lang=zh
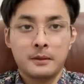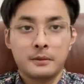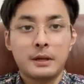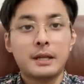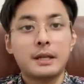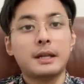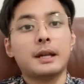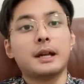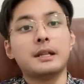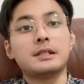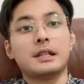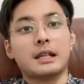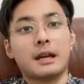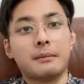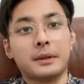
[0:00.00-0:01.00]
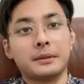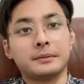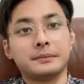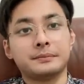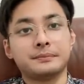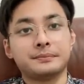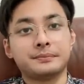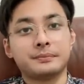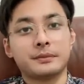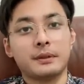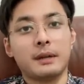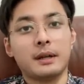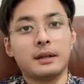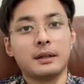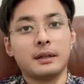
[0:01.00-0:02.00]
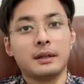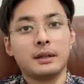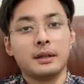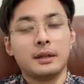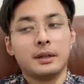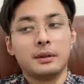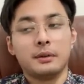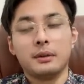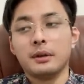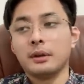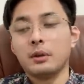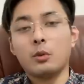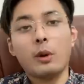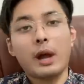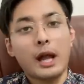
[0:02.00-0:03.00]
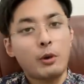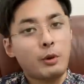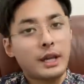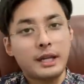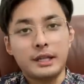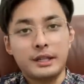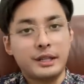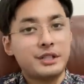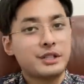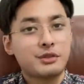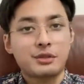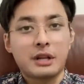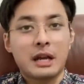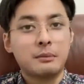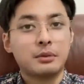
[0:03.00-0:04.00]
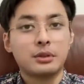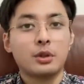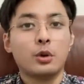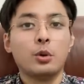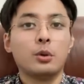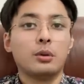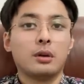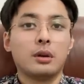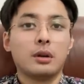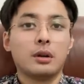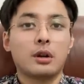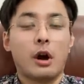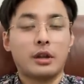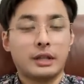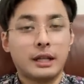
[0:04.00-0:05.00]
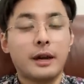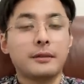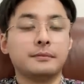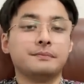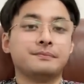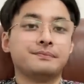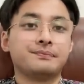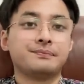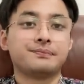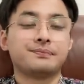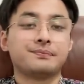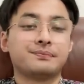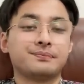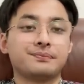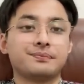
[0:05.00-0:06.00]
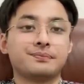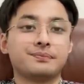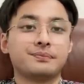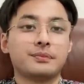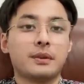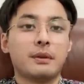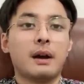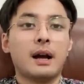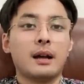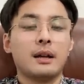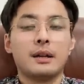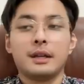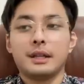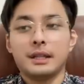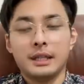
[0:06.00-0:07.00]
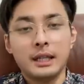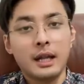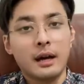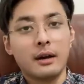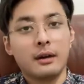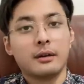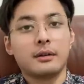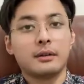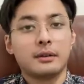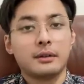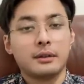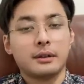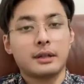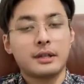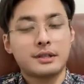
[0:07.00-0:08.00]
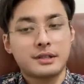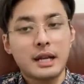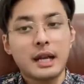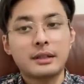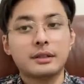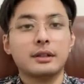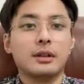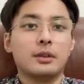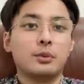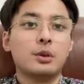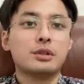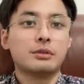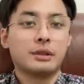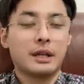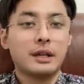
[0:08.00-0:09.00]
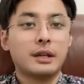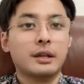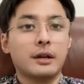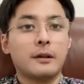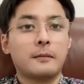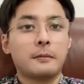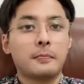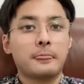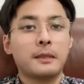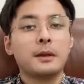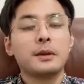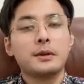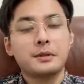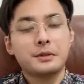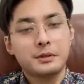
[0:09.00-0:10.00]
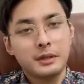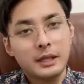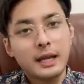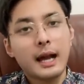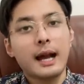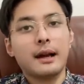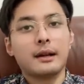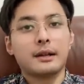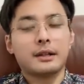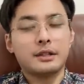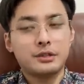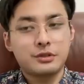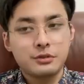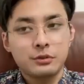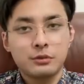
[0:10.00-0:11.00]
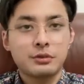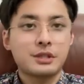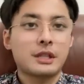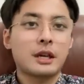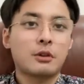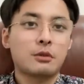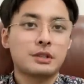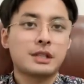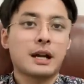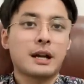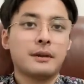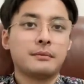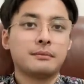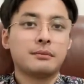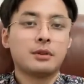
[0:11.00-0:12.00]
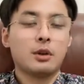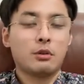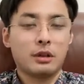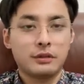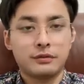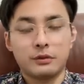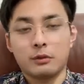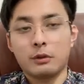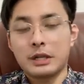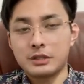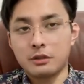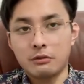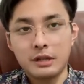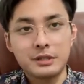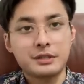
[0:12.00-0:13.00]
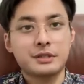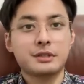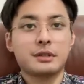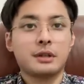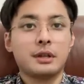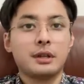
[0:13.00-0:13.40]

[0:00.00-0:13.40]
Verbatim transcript: 原因也很简单嘛，对吧？呃，外围已经全部都搞定了。对吧？伊朗跟沙特握手言和，叙利亚跟中东其他国家恢复外交关系，